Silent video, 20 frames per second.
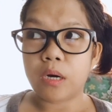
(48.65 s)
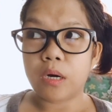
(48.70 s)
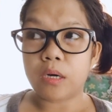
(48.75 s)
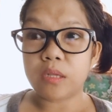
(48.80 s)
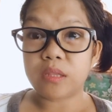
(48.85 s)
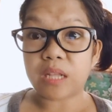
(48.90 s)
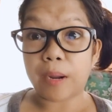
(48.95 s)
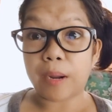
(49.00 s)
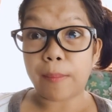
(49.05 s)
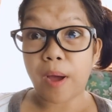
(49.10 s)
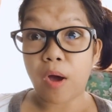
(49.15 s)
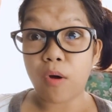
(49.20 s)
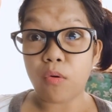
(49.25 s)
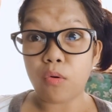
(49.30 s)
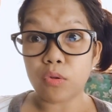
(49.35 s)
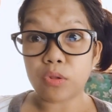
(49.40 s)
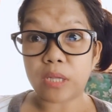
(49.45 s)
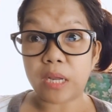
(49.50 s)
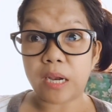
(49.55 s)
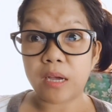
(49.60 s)
uh, trabaho
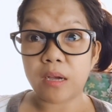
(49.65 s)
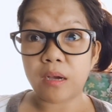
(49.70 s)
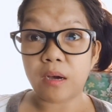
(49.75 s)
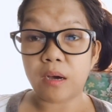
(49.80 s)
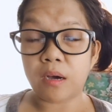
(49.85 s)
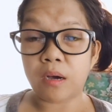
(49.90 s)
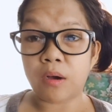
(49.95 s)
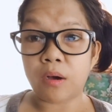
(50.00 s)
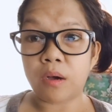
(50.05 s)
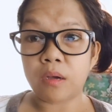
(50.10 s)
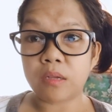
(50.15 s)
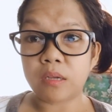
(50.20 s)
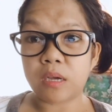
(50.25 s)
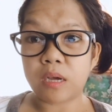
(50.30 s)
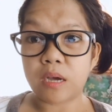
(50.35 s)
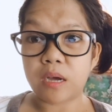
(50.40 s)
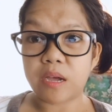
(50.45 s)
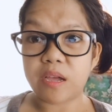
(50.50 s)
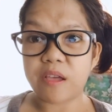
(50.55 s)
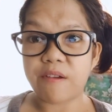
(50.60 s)
ko talaga,
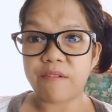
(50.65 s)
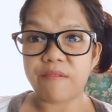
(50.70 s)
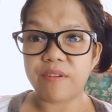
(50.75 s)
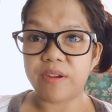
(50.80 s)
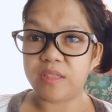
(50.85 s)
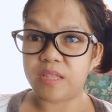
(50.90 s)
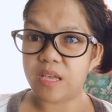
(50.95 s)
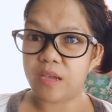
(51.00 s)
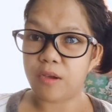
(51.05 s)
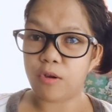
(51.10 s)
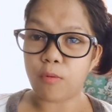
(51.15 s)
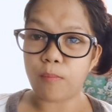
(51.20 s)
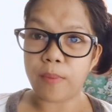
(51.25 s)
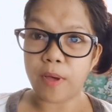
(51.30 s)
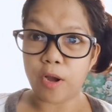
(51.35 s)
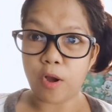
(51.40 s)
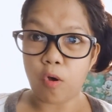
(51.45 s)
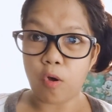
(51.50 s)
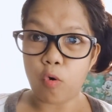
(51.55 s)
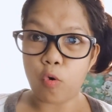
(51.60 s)
everyday, kung
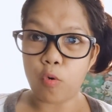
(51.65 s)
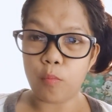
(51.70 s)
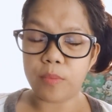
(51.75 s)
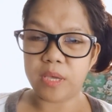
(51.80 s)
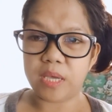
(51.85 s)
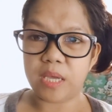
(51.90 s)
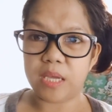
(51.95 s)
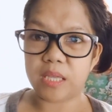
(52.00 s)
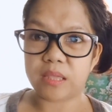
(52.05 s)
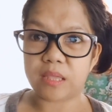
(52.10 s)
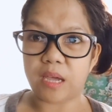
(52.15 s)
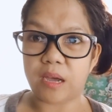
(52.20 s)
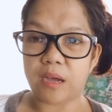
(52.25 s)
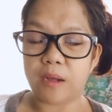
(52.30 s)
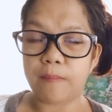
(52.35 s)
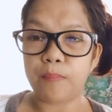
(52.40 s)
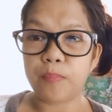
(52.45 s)
paano ako kumikita,